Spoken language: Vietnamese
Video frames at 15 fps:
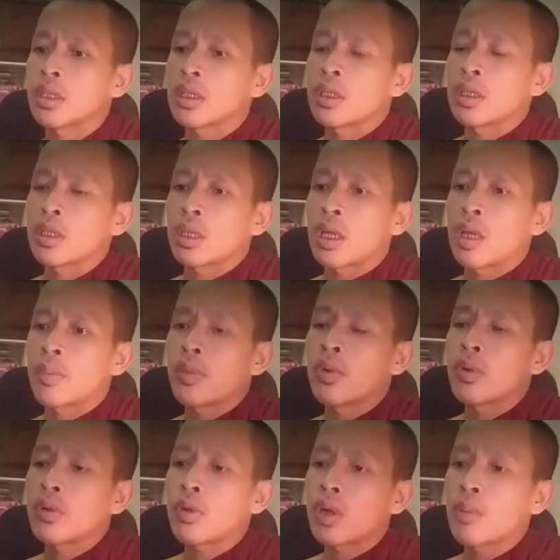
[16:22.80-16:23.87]
à bộ
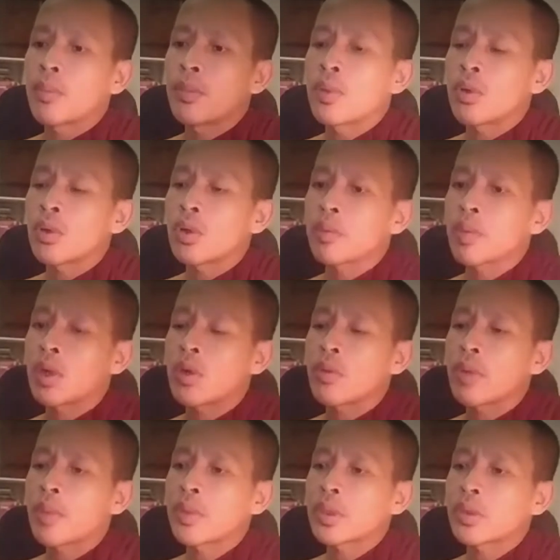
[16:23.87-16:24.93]
nọ bằng pol nó về và
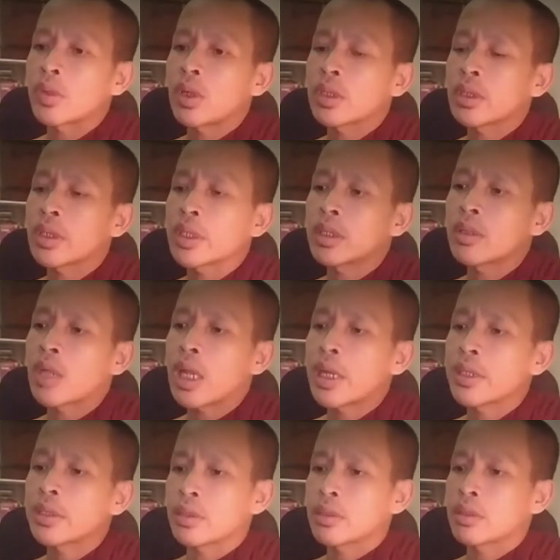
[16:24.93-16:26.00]
khôi bạc thọ từ đây
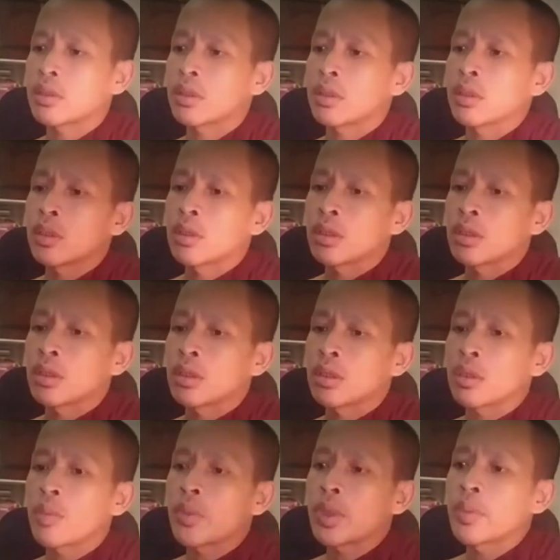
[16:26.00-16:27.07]
lại tới là
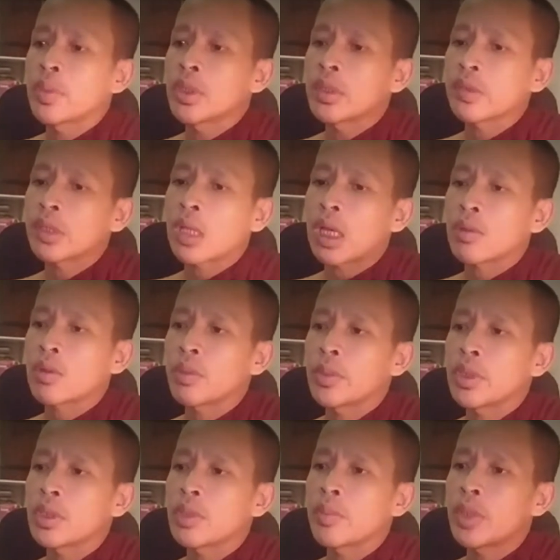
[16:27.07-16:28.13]
về phía xa nó không
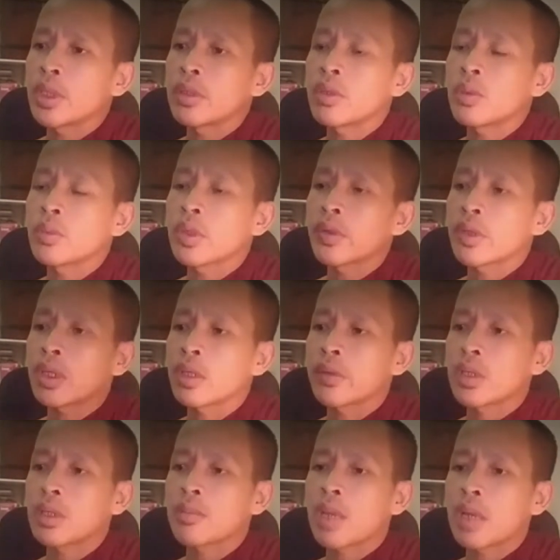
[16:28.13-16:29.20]
nên đi dùng từ xe sẽ
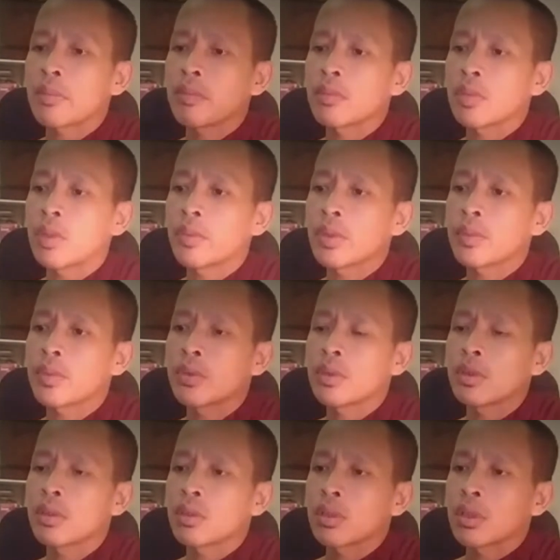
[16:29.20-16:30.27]
bạc là việc được
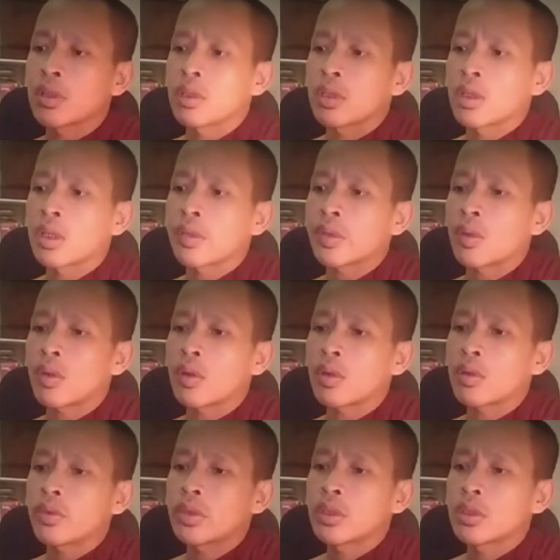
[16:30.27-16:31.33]
à so được
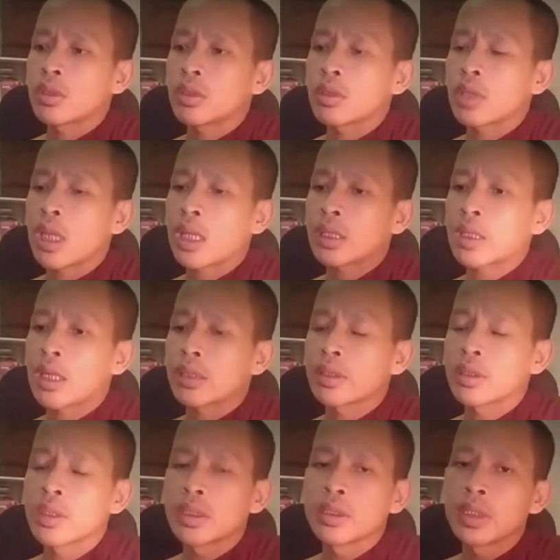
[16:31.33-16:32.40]
là tăng thì
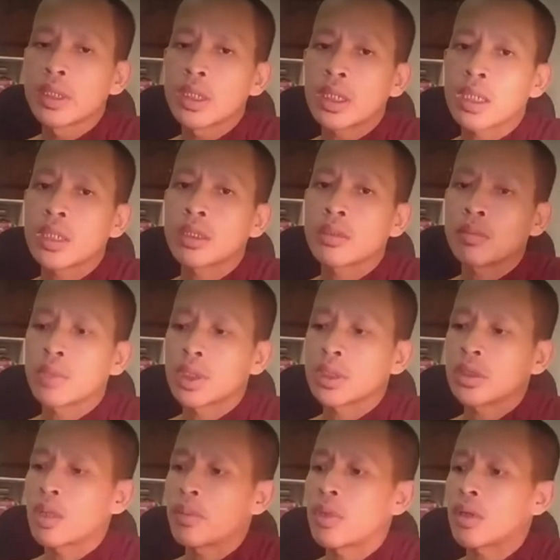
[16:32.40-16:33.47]
anh thế na mình cho
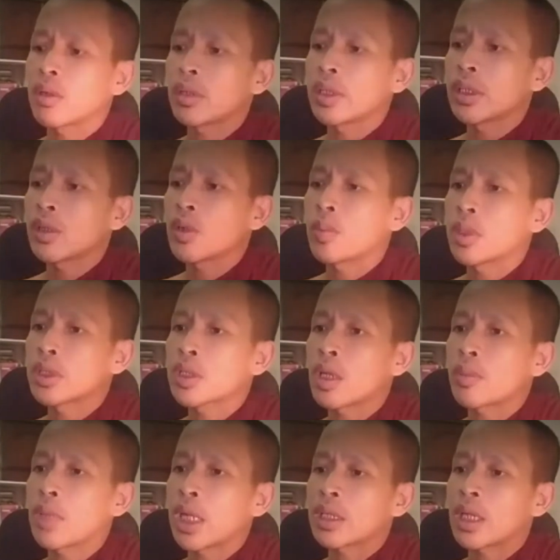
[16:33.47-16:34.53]
bằng lề hay của mình cho
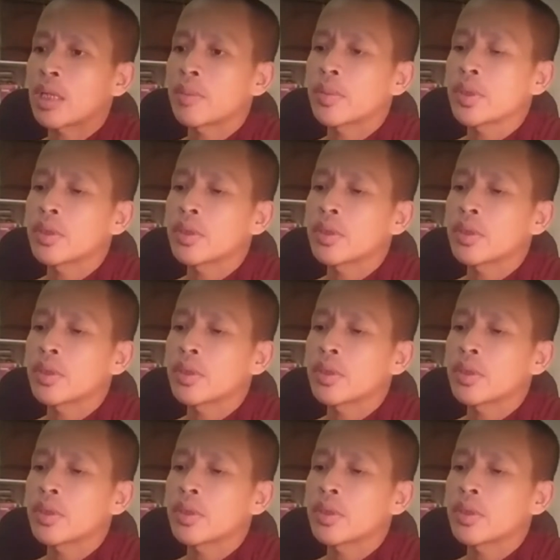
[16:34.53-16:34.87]
là tăng với nó